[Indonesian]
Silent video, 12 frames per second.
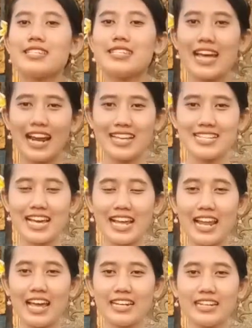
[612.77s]

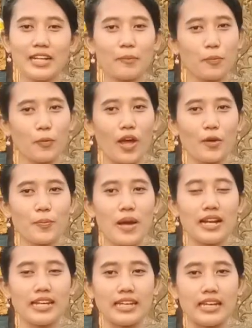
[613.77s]
Jalan-jalan ke Pulau
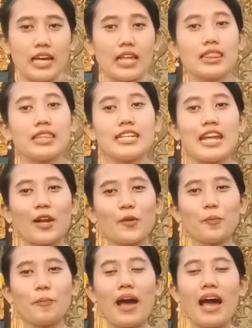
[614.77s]
Bali tidak
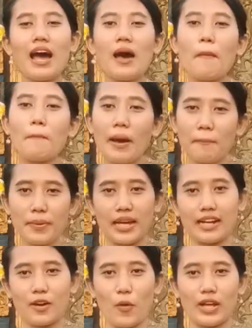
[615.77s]
lupa mampir
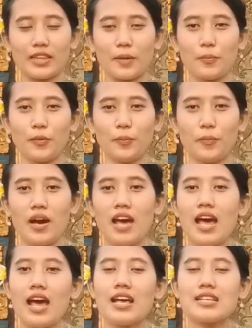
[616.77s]
ke Waterboom.
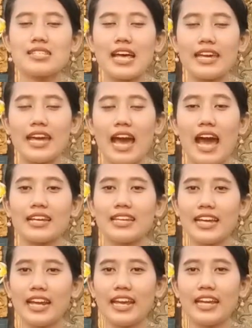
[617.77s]
Saya
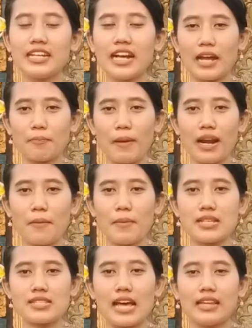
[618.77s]
akhiri dengan para
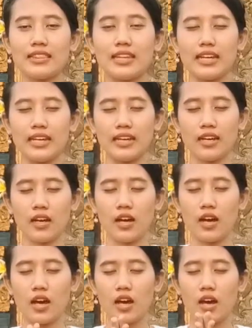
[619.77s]
Mas Santi.
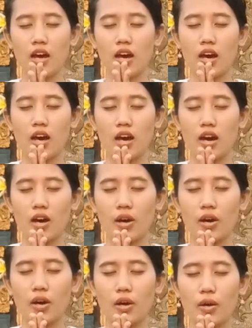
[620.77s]

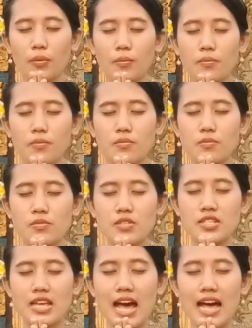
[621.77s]
Om
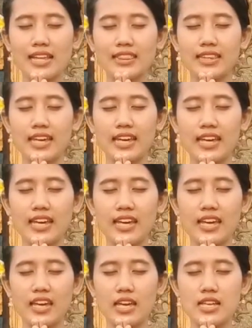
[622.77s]
Santi,
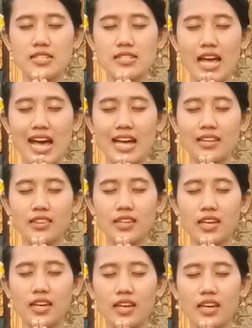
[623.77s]

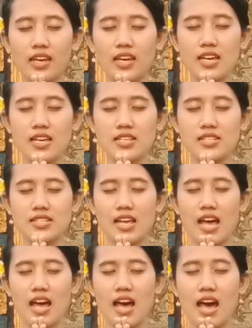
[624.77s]
Santi,
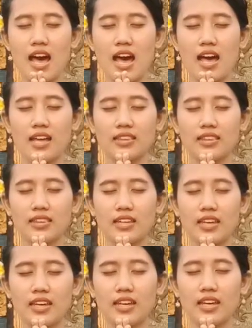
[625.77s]
Santi.